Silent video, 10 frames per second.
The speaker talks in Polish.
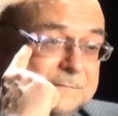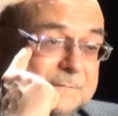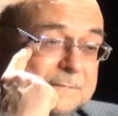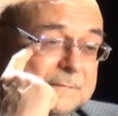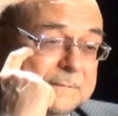
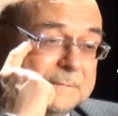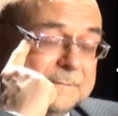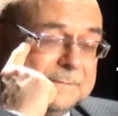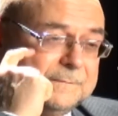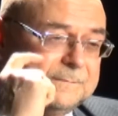Jakie
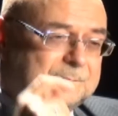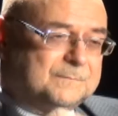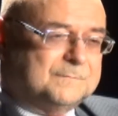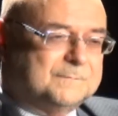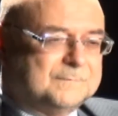wpadki
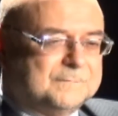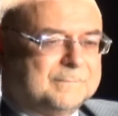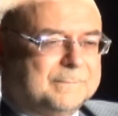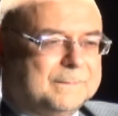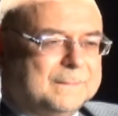zaliczyło
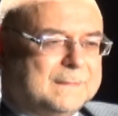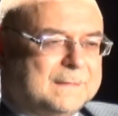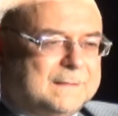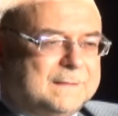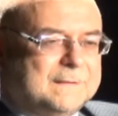KGB z tych
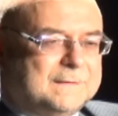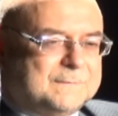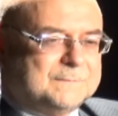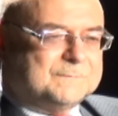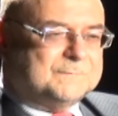
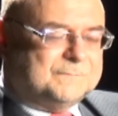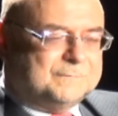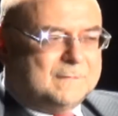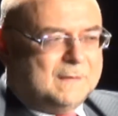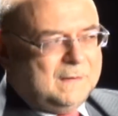najgłośniejszych?
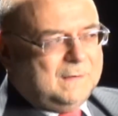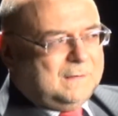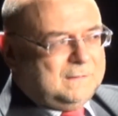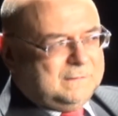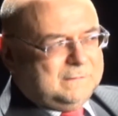
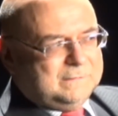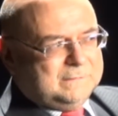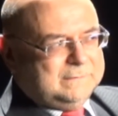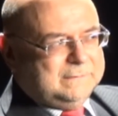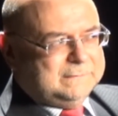
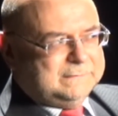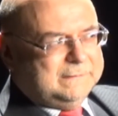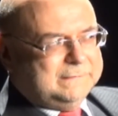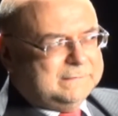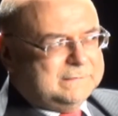
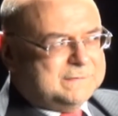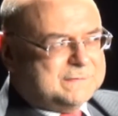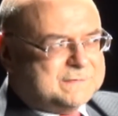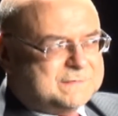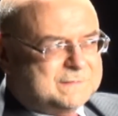
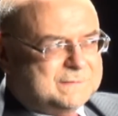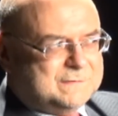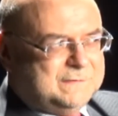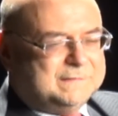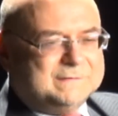E, z,
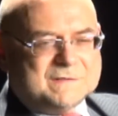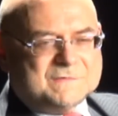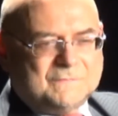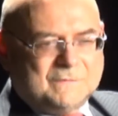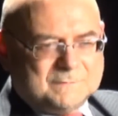jedna
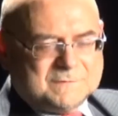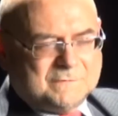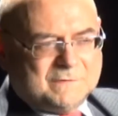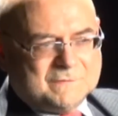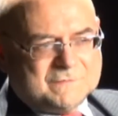z form
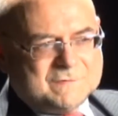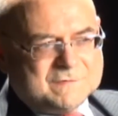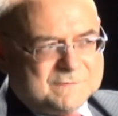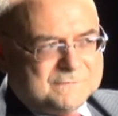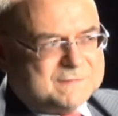
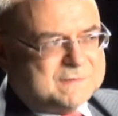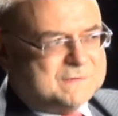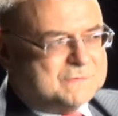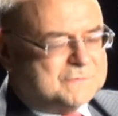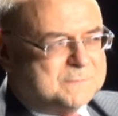działalności
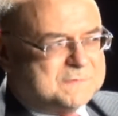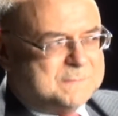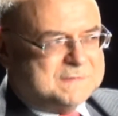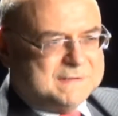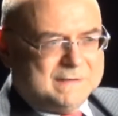sowieckiej służby
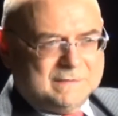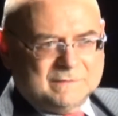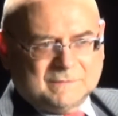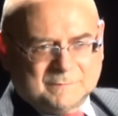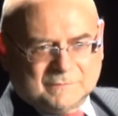
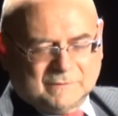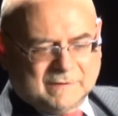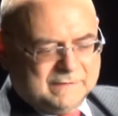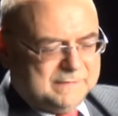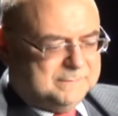specjalnej to było
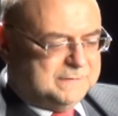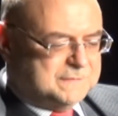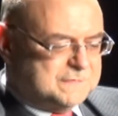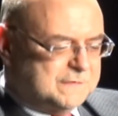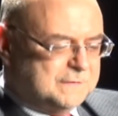
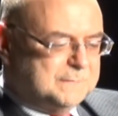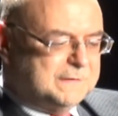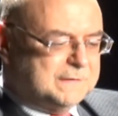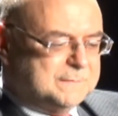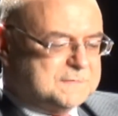KGB, czyli
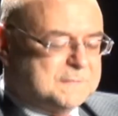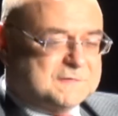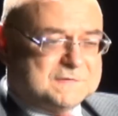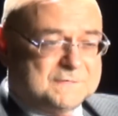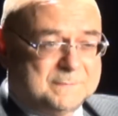Komitet
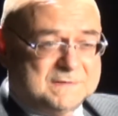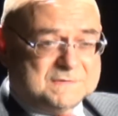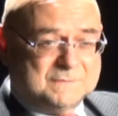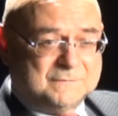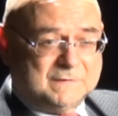Bezpieczeństwa
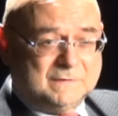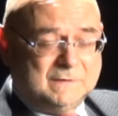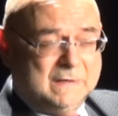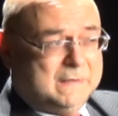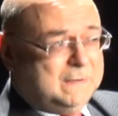
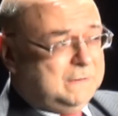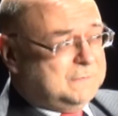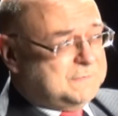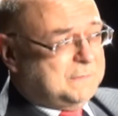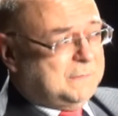Państwowego.
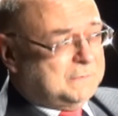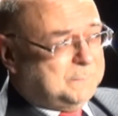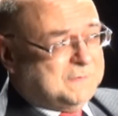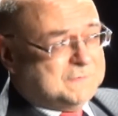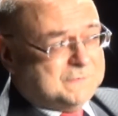On działał
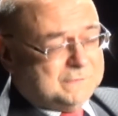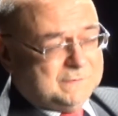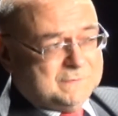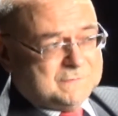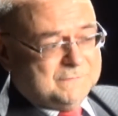od
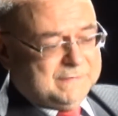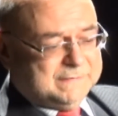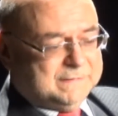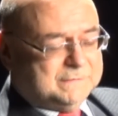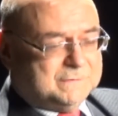
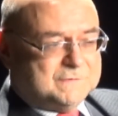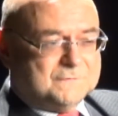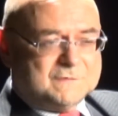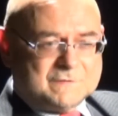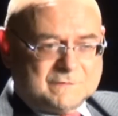1954 do
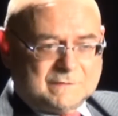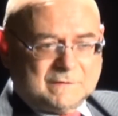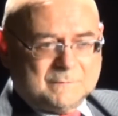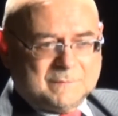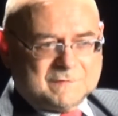
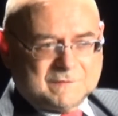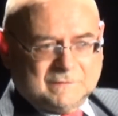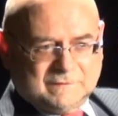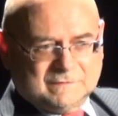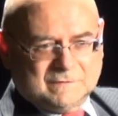
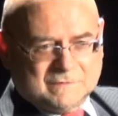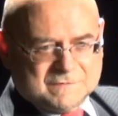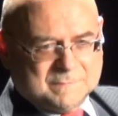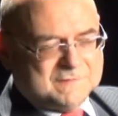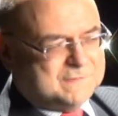1991, kiedy
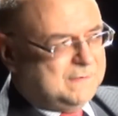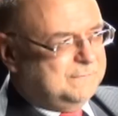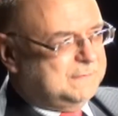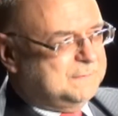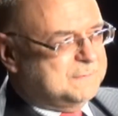rozpadł się,
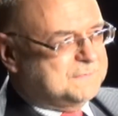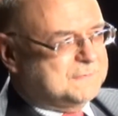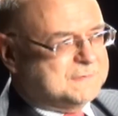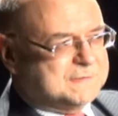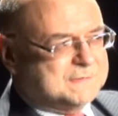jak wiadomo,
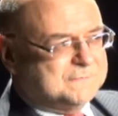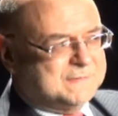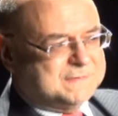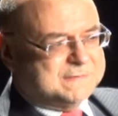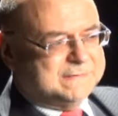Związek
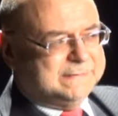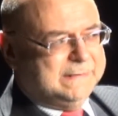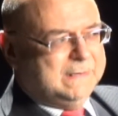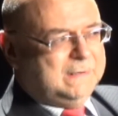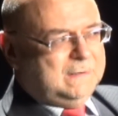Sowiecki.
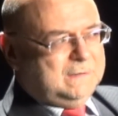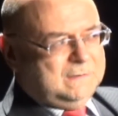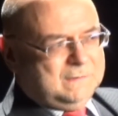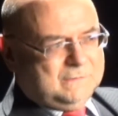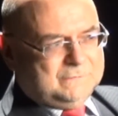
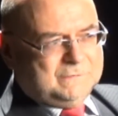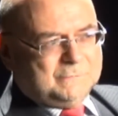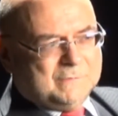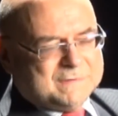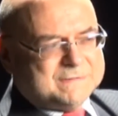Y,
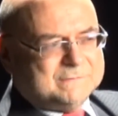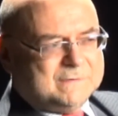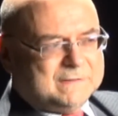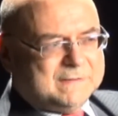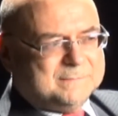
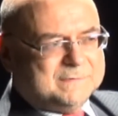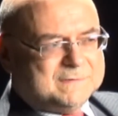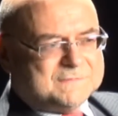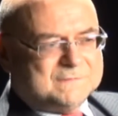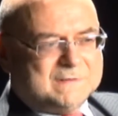kontynuacją KGB
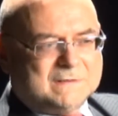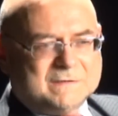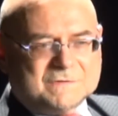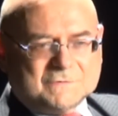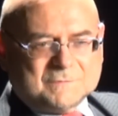jest
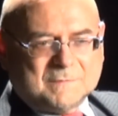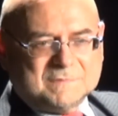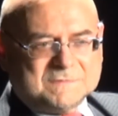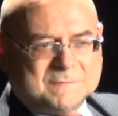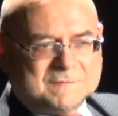Federalna Służba
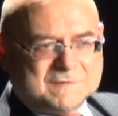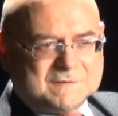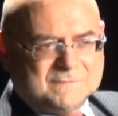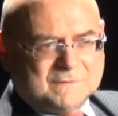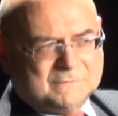
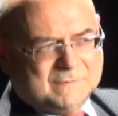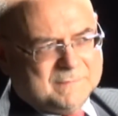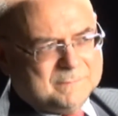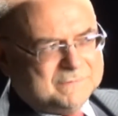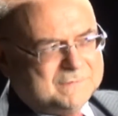Bezpieczeństwa, która
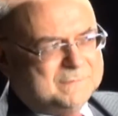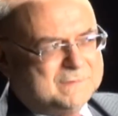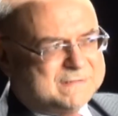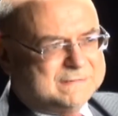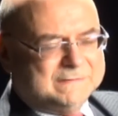ma
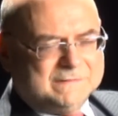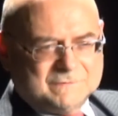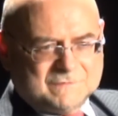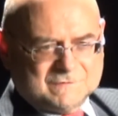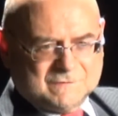podobne zadania,
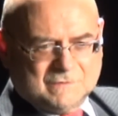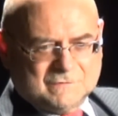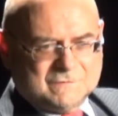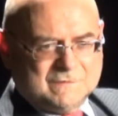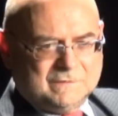chociaż
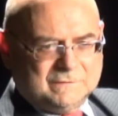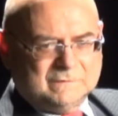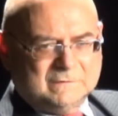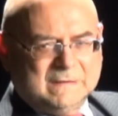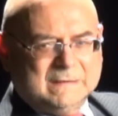
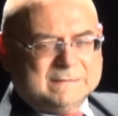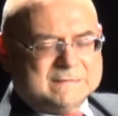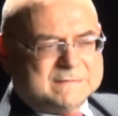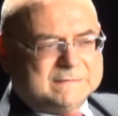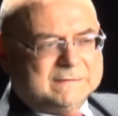rozdzielono
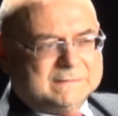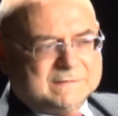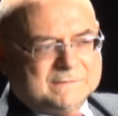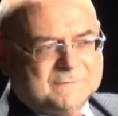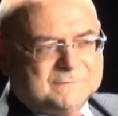te
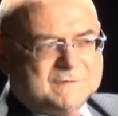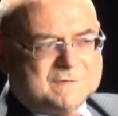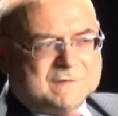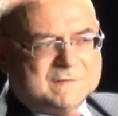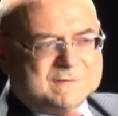zadania na
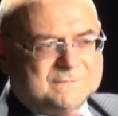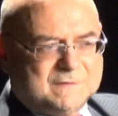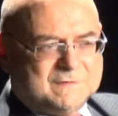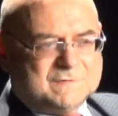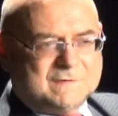wewnętrzne i
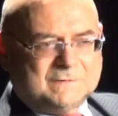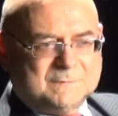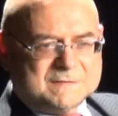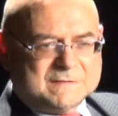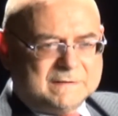zewnętrzne.
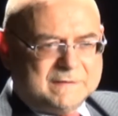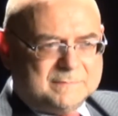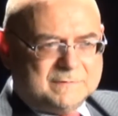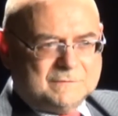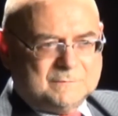Natomiast
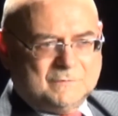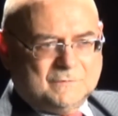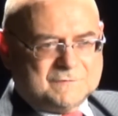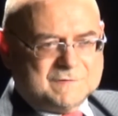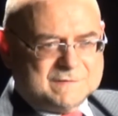KGB to
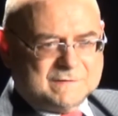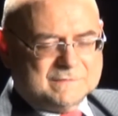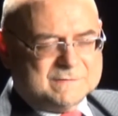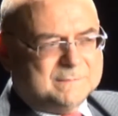było wszystko.